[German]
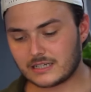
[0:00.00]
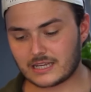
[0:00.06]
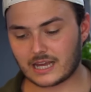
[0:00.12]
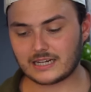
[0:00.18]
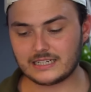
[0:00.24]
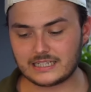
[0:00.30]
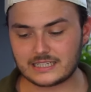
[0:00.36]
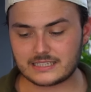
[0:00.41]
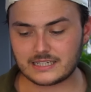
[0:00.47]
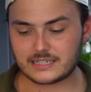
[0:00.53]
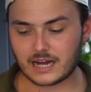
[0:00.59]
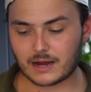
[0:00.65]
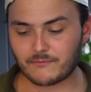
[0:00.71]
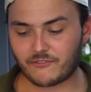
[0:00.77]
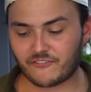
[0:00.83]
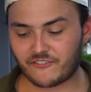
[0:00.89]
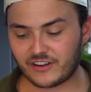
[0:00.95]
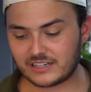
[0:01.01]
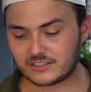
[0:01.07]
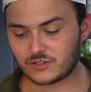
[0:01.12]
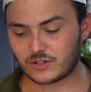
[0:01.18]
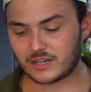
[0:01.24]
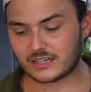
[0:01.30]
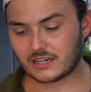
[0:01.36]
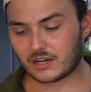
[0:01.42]
dann liegt es nicht am Fett,
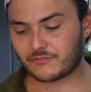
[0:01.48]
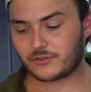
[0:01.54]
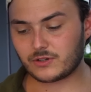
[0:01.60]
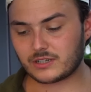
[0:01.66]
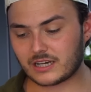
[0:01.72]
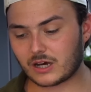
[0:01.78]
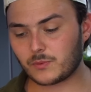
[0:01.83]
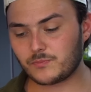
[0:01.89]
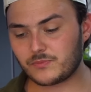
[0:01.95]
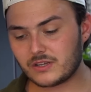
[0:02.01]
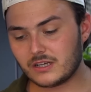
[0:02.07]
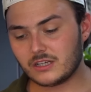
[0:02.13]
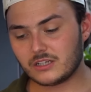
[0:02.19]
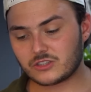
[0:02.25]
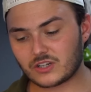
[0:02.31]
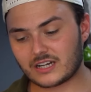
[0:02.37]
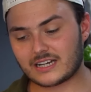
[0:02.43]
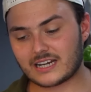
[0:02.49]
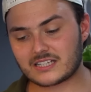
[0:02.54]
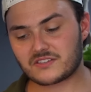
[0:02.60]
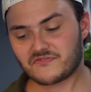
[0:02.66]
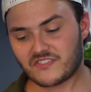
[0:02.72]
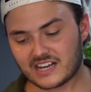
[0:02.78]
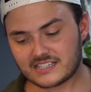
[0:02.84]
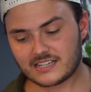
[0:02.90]
sondern dafür darum, sondern
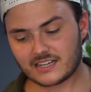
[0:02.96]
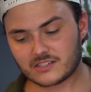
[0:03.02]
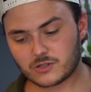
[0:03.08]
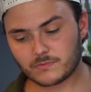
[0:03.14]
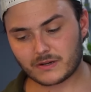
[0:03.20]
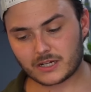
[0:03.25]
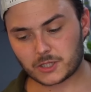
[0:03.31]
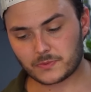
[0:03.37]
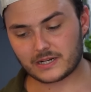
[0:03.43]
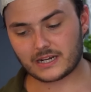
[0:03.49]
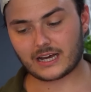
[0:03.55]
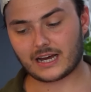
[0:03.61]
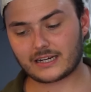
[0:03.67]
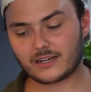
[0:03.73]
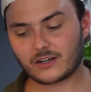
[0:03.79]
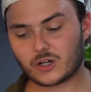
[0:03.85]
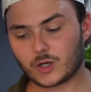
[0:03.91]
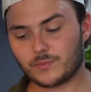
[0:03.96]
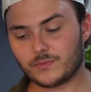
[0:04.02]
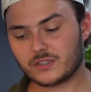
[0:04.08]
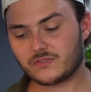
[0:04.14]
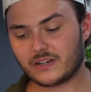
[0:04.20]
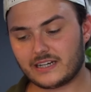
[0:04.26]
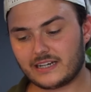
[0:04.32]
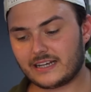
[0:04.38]
das Wasser zum Beispiel da rangekommen
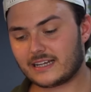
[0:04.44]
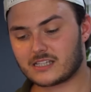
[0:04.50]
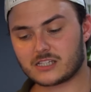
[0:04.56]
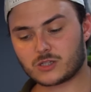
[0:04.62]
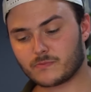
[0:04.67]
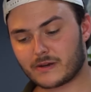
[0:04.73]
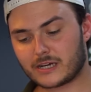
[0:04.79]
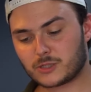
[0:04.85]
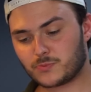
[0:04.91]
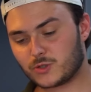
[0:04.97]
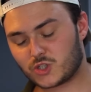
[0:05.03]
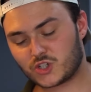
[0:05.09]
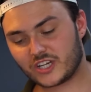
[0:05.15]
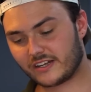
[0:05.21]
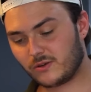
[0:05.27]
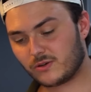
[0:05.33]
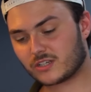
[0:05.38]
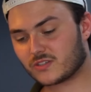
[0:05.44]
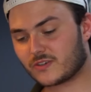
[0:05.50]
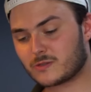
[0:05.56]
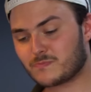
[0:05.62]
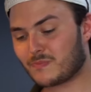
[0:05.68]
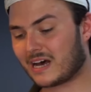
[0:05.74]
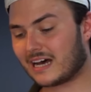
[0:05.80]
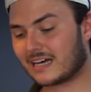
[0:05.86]
ist. Wenn ihr jetzt zum Beispiel Chicken oder
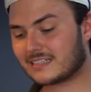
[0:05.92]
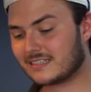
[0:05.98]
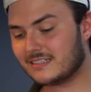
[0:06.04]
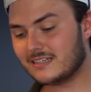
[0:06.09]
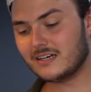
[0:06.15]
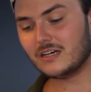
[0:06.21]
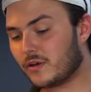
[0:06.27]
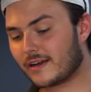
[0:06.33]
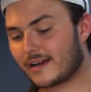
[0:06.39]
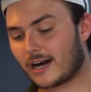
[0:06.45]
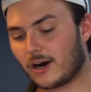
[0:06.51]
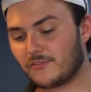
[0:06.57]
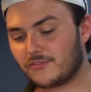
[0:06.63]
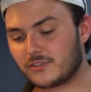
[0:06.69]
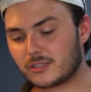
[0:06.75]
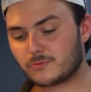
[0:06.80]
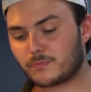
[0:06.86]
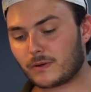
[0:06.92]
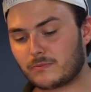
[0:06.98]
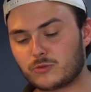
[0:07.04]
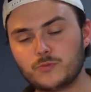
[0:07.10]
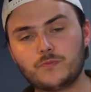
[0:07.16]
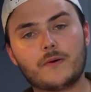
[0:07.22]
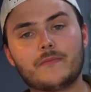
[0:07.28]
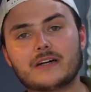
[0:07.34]
sowas bratet und ihr kauft es beim
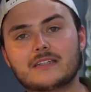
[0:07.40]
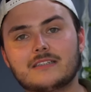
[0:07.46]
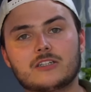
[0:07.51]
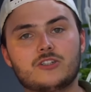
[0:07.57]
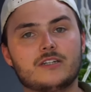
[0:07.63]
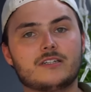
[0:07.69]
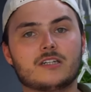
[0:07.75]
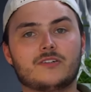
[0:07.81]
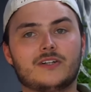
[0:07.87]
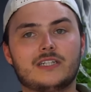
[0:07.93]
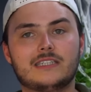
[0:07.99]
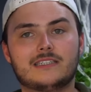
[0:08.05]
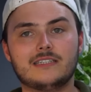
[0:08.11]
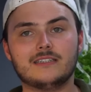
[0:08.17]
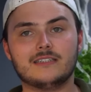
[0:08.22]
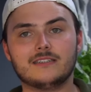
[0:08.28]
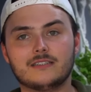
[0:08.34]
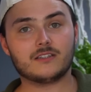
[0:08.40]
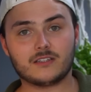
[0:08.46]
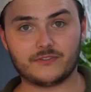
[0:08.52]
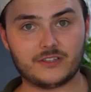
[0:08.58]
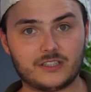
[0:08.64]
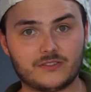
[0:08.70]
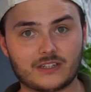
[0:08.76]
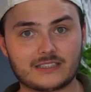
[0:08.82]
Supermarkt, ist ja schlechte Qualität.
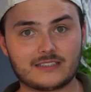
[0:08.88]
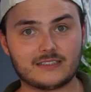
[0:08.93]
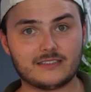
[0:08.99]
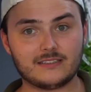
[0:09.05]
Ihr wisst, was es